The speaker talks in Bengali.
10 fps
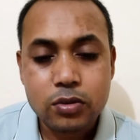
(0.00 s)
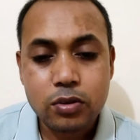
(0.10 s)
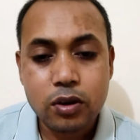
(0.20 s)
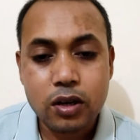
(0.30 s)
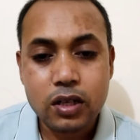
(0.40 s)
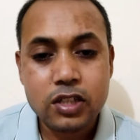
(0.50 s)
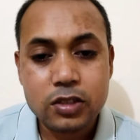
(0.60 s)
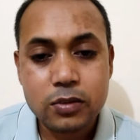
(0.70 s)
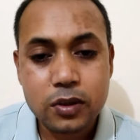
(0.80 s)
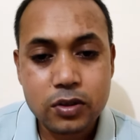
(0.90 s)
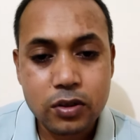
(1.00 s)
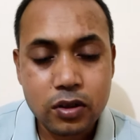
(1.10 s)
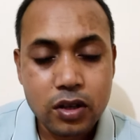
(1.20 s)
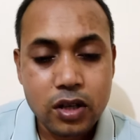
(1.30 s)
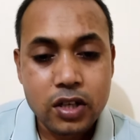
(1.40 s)
শুধু অনলি ইন্সপেকশন
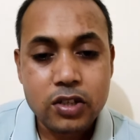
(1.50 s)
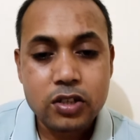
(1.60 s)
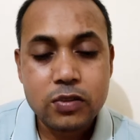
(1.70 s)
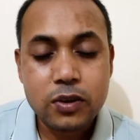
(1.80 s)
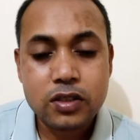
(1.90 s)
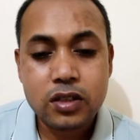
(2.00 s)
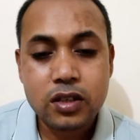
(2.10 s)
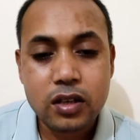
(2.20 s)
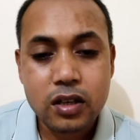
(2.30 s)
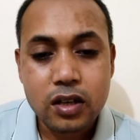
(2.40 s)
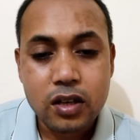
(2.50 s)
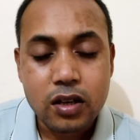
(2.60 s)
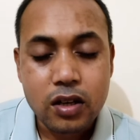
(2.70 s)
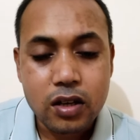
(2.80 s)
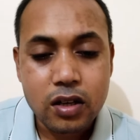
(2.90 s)
ইন্সপেকশনের
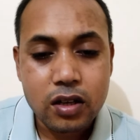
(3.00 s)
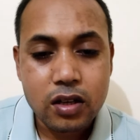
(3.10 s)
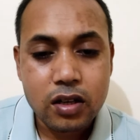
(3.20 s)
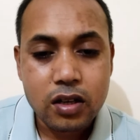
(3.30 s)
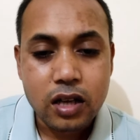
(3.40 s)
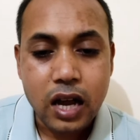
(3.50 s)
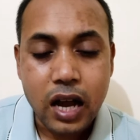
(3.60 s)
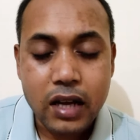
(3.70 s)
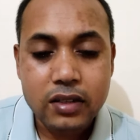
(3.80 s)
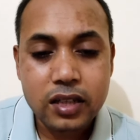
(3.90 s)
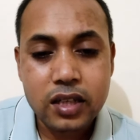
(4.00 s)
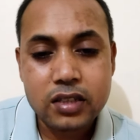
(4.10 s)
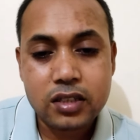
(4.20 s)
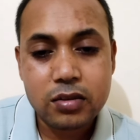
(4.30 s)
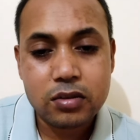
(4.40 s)
আগে যে
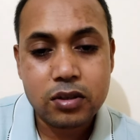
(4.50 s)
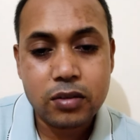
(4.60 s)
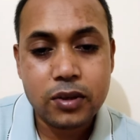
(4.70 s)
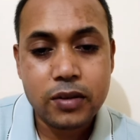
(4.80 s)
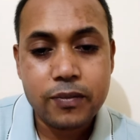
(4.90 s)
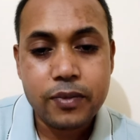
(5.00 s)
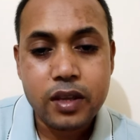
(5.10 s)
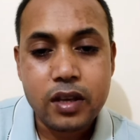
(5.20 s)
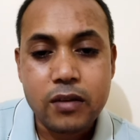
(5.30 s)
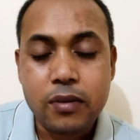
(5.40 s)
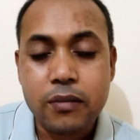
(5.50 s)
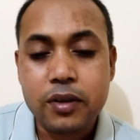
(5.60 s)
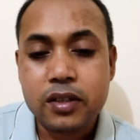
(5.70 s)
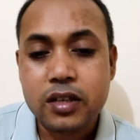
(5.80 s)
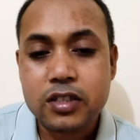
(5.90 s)
কাজটা করতে হবে
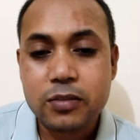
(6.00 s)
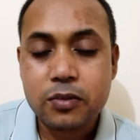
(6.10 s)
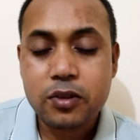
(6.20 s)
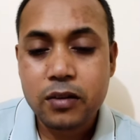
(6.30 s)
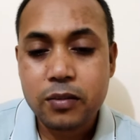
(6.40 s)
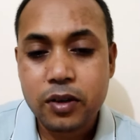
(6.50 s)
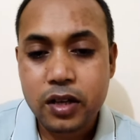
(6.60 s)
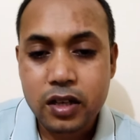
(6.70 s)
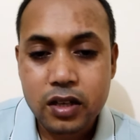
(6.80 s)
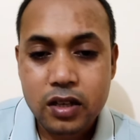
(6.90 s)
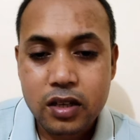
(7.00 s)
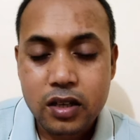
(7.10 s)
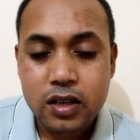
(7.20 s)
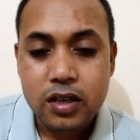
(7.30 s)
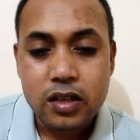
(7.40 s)
ফেব্রিকটা রিসিভ করার পরে
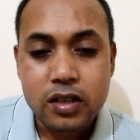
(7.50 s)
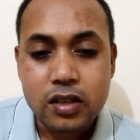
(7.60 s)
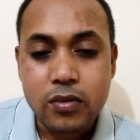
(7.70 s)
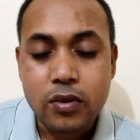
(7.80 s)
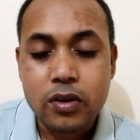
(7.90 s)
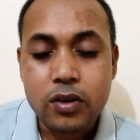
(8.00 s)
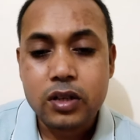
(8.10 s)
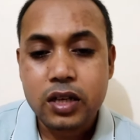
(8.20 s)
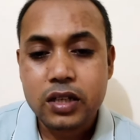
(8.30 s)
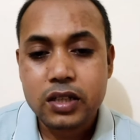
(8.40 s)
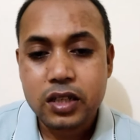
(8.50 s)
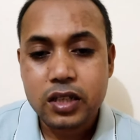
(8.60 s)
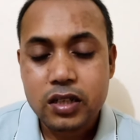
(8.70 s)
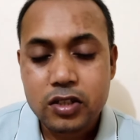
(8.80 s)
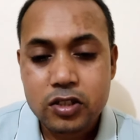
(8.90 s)
ওই রোলটাকে
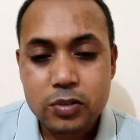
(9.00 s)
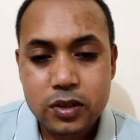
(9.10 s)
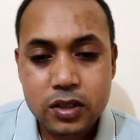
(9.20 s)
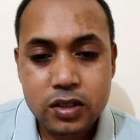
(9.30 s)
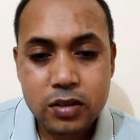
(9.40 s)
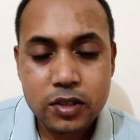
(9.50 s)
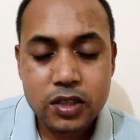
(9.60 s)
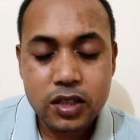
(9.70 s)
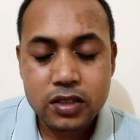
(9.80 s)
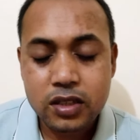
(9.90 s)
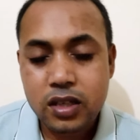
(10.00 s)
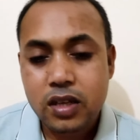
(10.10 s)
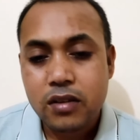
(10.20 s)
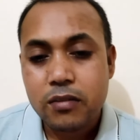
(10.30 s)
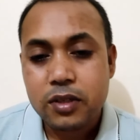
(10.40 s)
নিয়ে ইন্সপেকশন যে মেশিন আছে
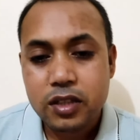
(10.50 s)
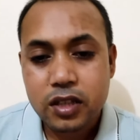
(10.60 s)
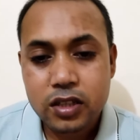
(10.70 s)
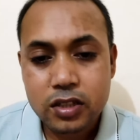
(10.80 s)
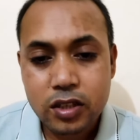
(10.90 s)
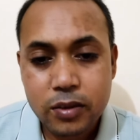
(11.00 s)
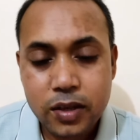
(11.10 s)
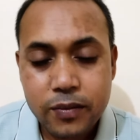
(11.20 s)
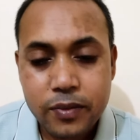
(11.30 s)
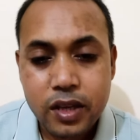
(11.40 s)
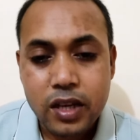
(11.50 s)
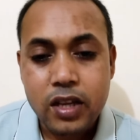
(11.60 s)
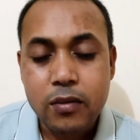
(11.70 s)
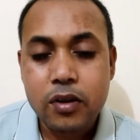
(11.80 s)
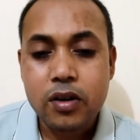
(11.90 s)
মেশিনে নিতে হবে
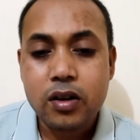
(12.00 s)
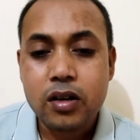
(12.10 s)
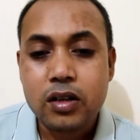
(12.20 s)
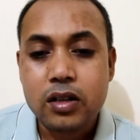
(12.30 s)
এবং